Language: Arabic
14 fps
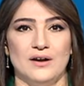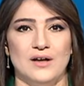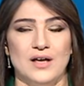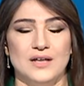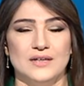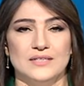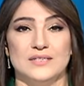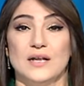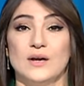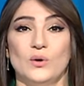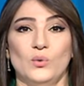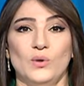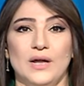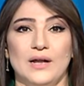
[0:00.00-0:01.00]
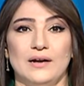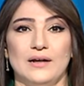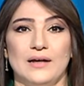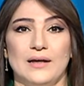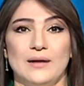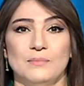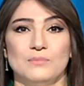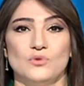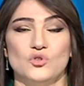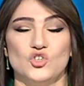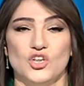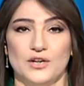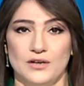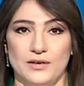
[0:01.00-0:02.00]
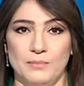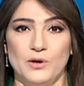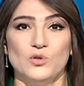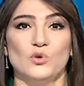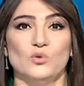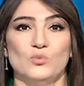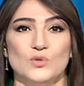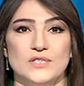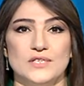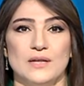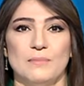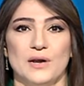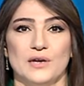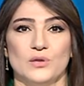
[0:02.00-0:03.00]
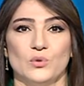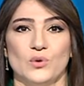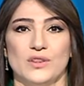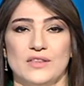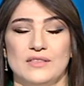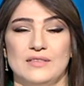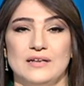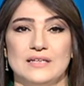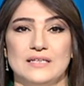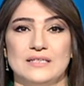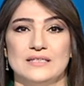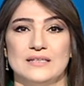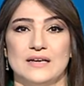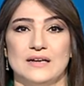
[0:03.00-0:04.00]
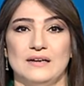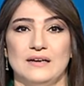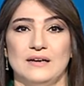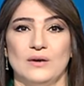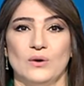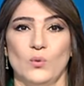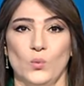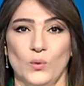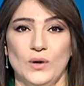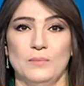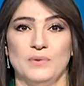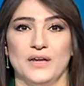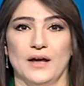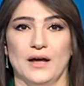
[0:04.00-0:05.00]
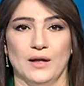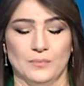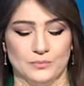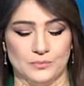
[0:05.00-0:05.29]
زرع الألغام جريمة مستمرة ضد الإنسان والبيئة